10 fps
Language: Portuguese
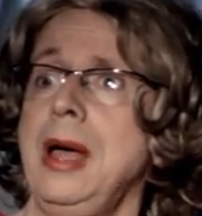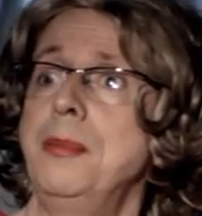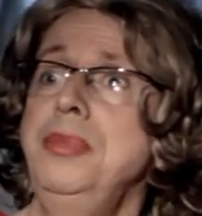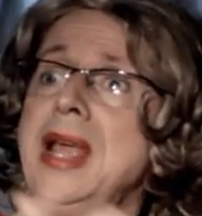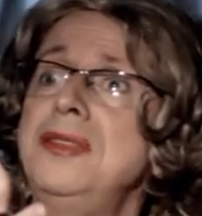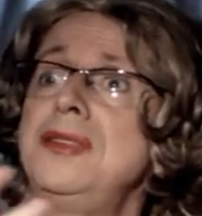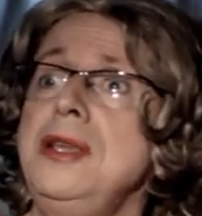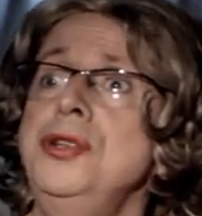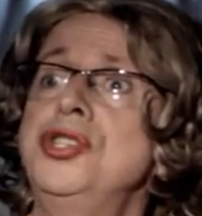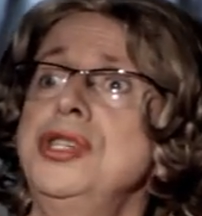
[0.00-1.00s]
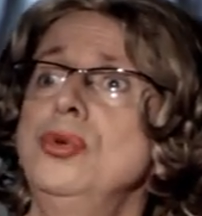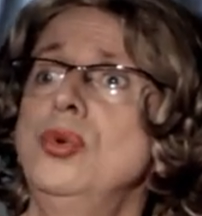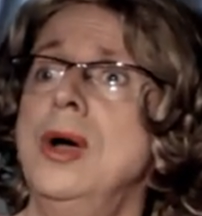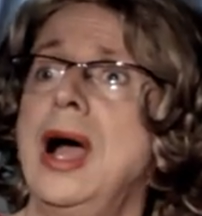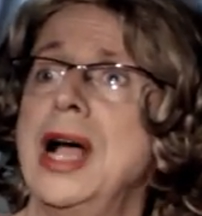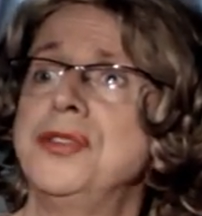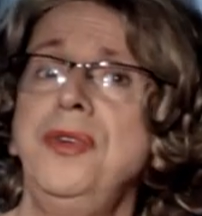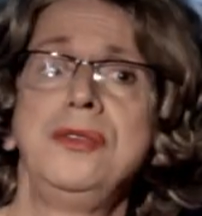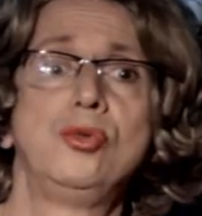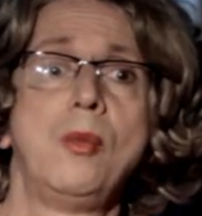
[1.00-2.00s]
Nesse sentido, às
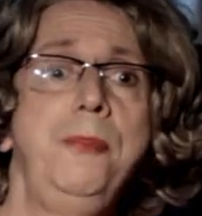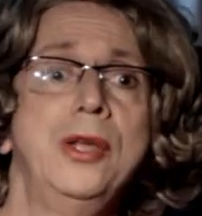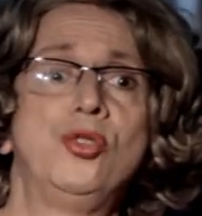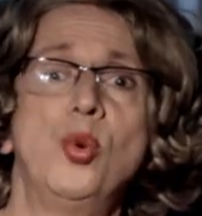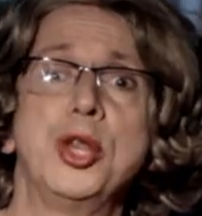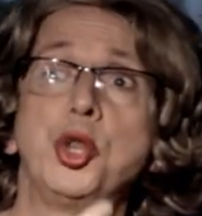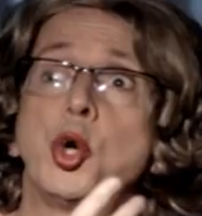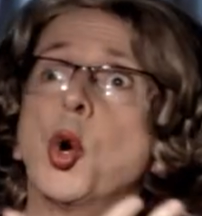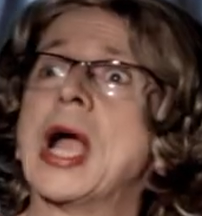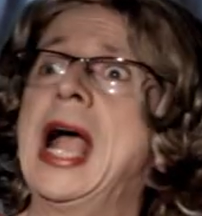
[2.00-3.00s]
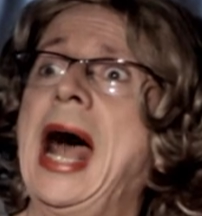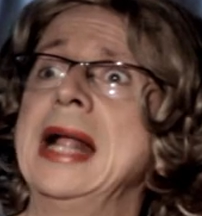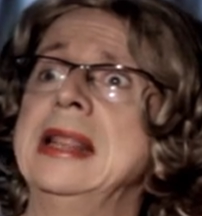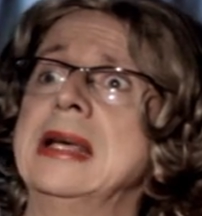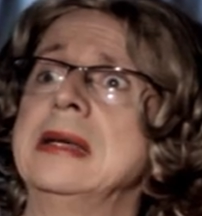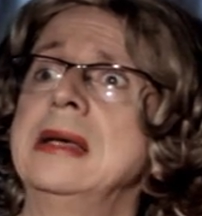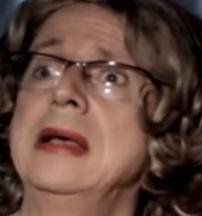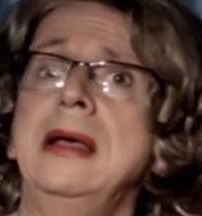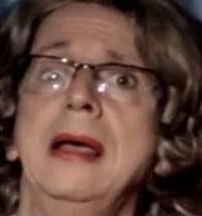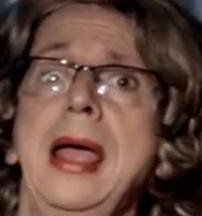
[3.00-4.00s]
vezes uma pessoa drogada
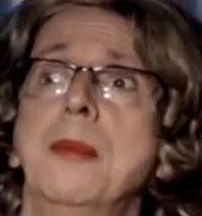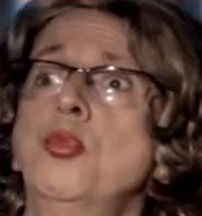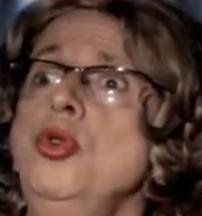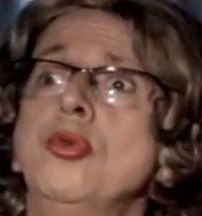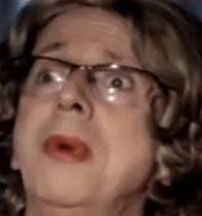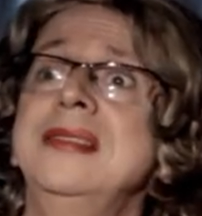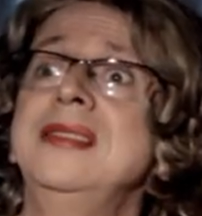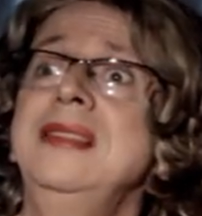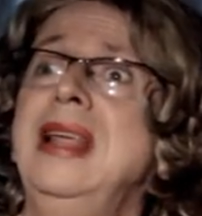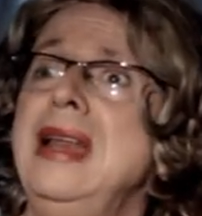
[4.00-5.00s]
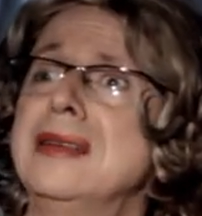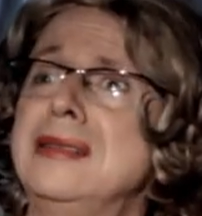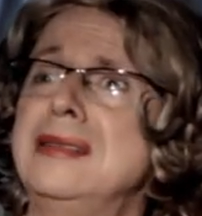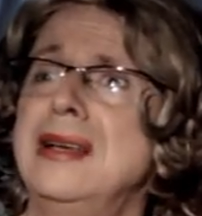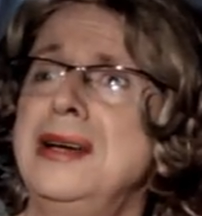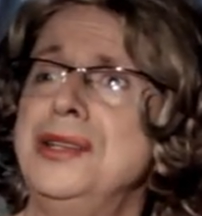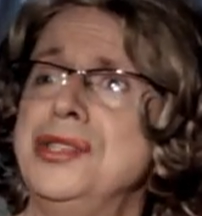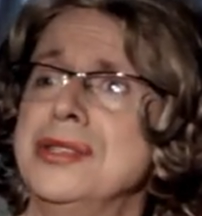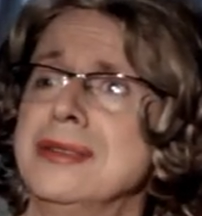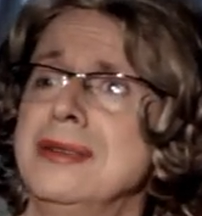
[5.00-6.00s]
é muito mais
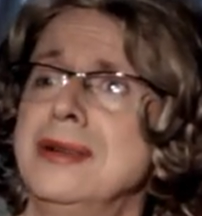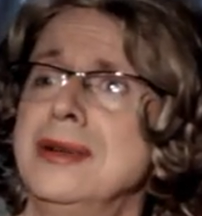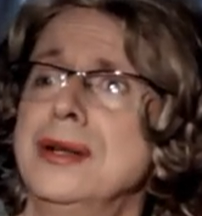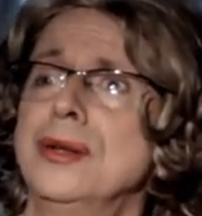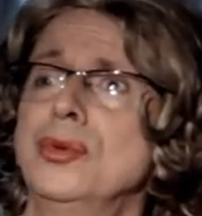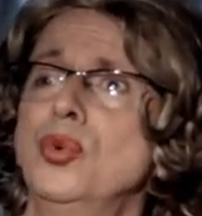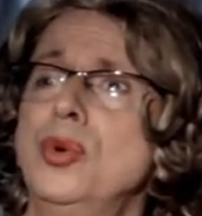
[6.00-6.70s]
interessante do